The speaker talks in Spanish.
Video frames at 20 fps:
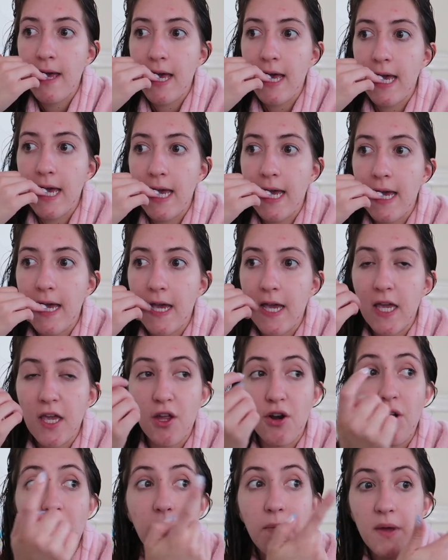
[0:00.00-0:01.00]
Eh,
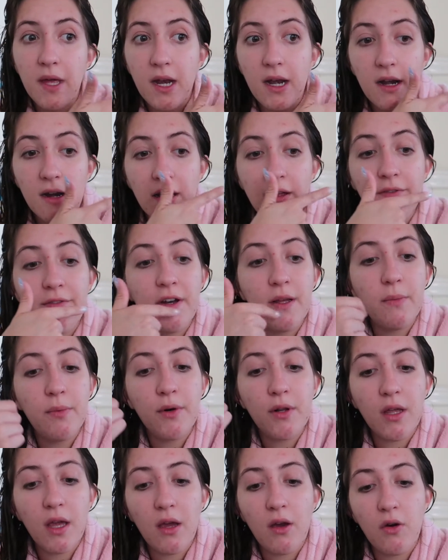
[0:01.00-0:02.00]
quiero limpiar el refri
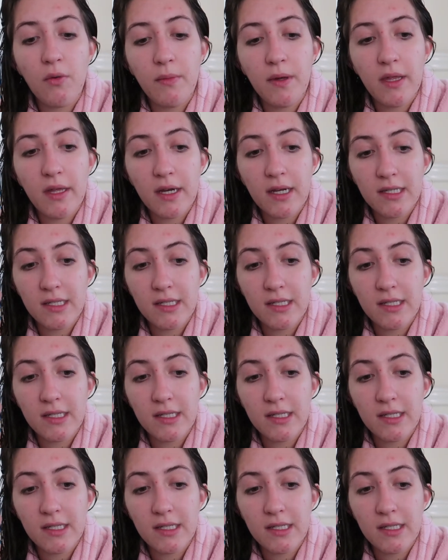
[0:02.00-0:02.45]
porque hay comida